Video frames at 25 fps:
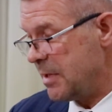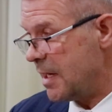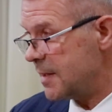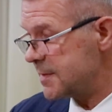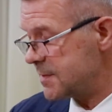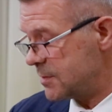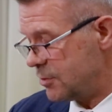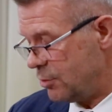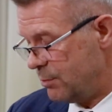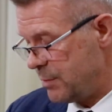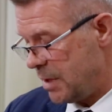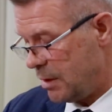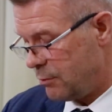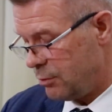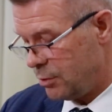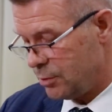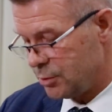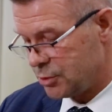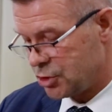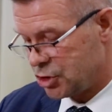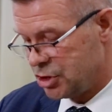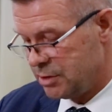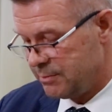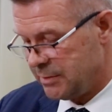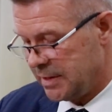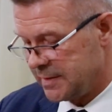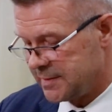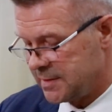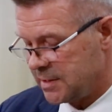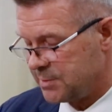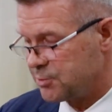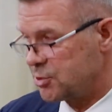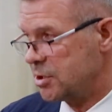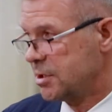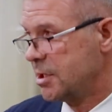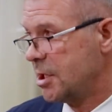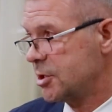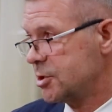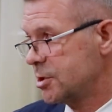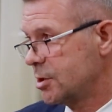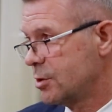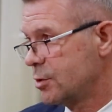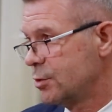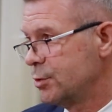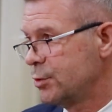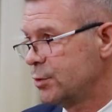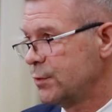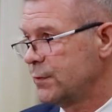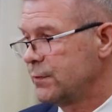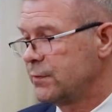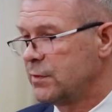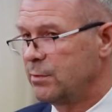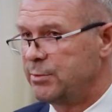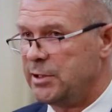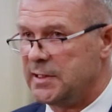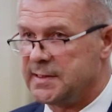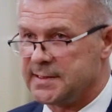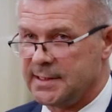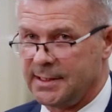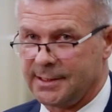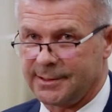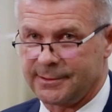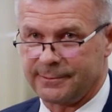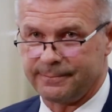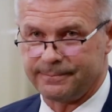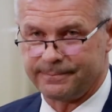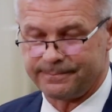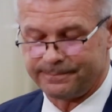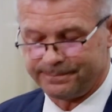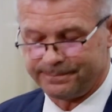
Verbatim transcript: miasto miało otrzymać ze sprzedaży gruntów w Obicach.